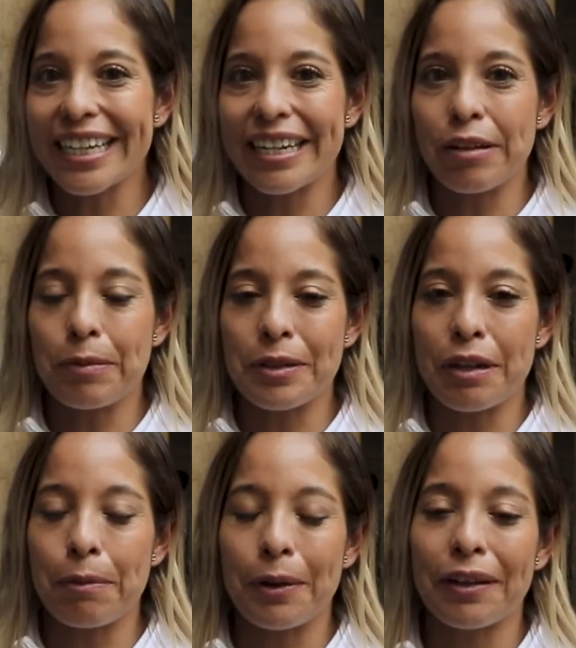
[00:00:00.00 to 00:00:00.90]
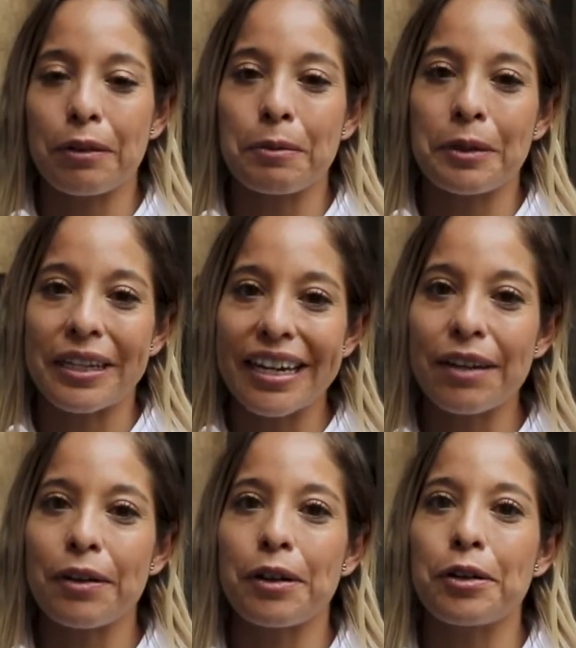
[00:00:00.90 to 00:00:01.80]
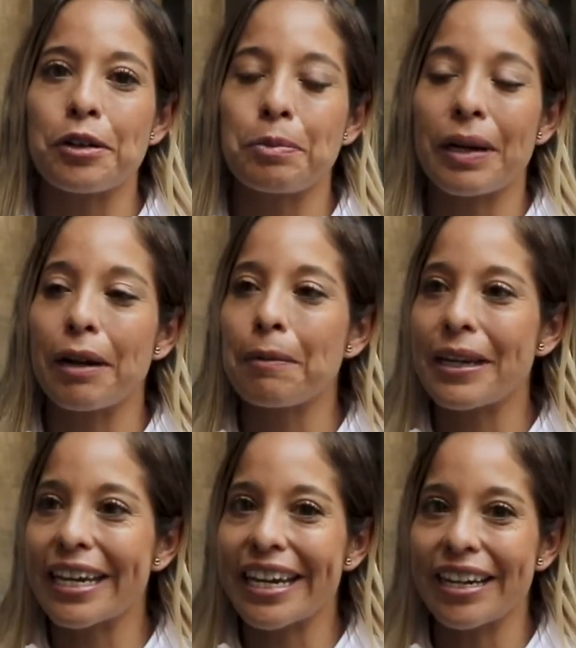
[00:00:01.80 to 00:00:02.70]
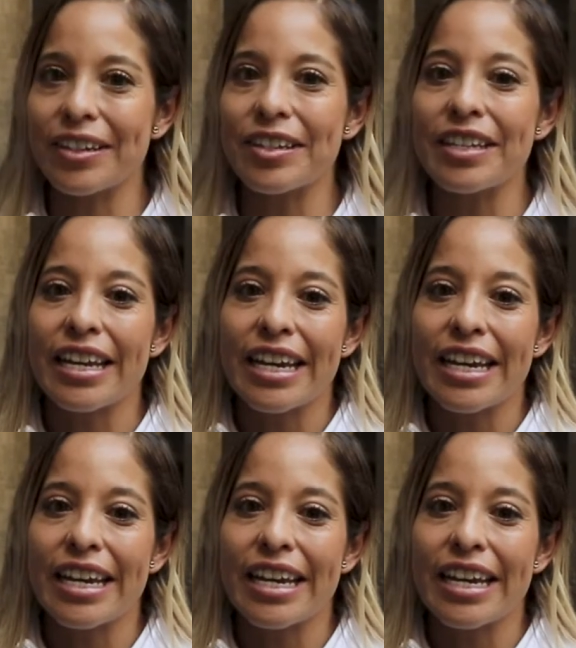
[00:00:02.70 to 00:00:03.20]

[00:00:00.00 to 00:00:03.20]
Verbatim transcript: tenemos Campeonato Mundial, Juegos Panamericanos,